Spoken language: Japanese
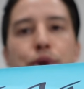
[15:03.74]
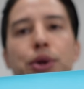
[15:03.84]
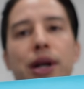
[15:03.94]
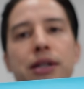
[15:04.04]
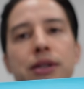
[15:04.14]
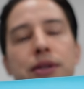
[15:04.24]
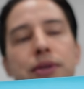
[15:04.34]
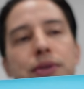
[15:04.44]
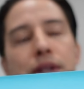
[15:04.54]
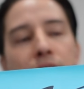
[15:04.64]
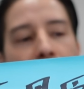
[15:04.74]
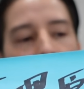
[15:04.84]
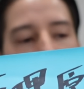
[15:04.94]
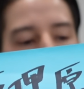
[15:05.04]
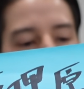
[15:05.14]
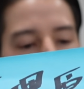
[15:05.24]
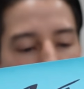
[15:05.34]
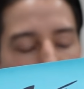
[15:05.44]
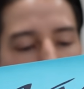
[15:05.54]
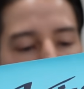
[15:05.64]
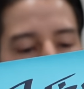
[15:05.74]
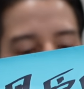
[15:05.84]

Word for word: ことなくやはり熱を